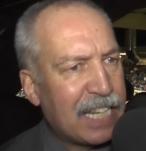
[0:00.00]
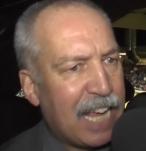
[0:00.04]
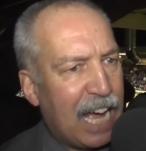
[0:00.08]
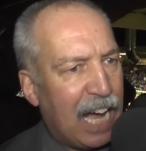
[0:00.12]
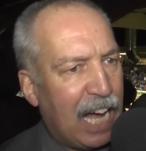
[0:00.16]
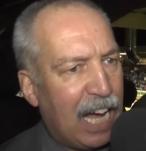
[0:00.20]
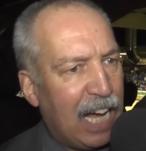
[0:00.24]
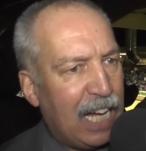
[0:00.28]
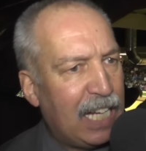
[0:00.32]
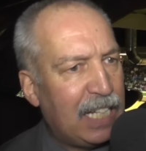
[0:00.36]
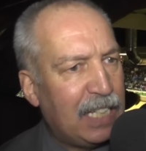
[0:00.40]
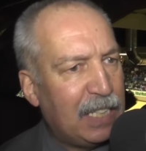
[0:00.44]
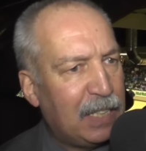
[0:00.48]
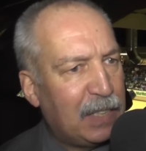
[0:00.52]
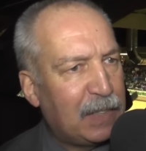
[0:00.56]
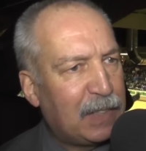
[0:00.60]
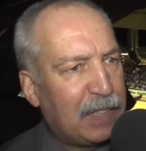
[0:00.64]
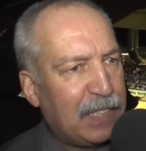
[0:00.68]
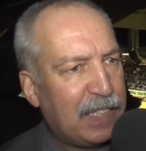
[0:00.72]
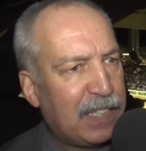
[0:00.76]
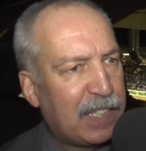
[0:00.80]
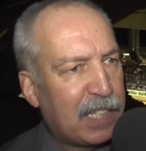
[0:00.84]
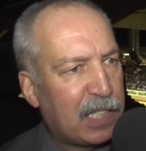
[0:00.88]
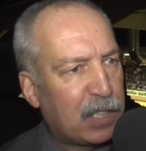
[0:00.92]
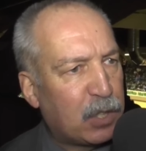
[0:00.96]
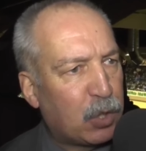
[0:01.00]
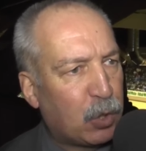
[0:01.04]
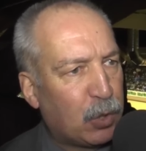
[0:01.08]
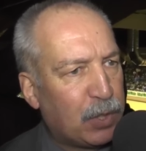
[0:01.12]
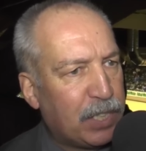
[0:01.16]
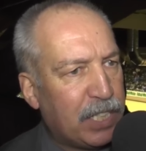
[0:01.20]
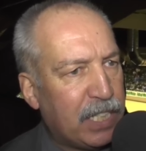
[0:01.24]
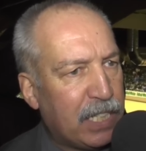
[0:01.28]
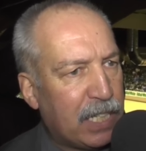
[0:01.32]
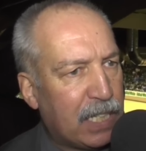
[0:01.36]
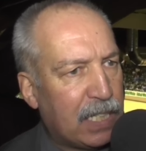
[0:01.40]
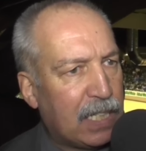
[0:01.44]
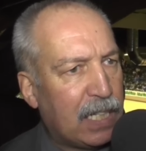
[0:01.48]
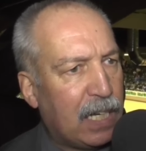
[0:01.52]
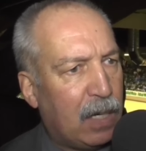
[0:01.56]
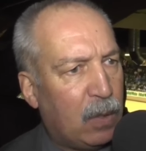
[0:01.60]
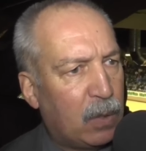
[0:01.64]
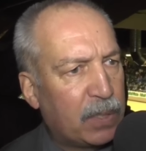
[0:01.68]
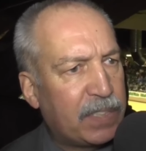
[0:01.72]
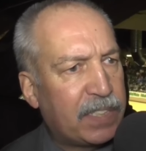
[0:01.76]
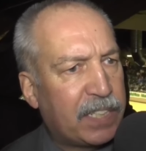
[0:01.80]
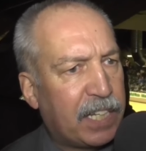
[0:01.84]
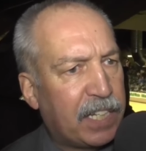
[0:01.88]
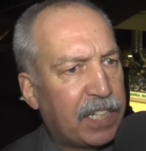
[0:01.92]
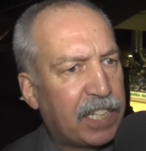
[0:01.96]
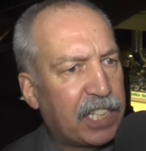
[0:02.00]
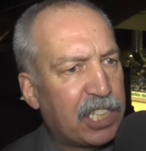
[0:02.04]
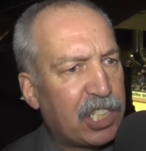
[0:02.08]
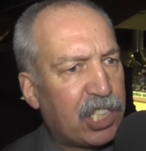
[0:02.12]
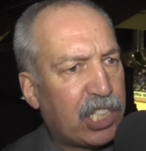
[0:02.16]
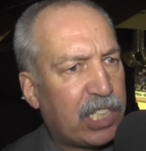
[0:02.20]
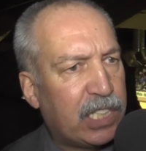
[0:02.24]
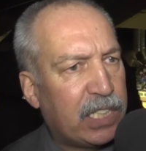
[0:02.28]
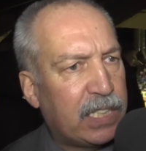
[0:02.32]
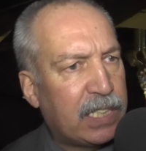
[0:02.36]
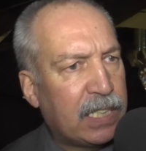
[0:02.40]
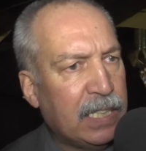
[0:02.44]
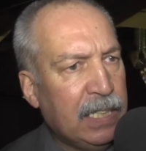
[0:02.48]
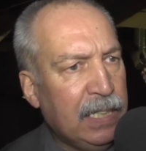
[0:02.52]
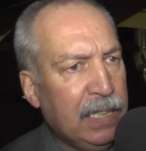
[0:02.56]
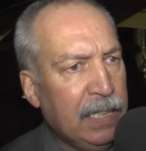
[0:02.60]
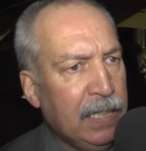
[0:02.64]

Jahr äh, diese Turnier ausgerichtet.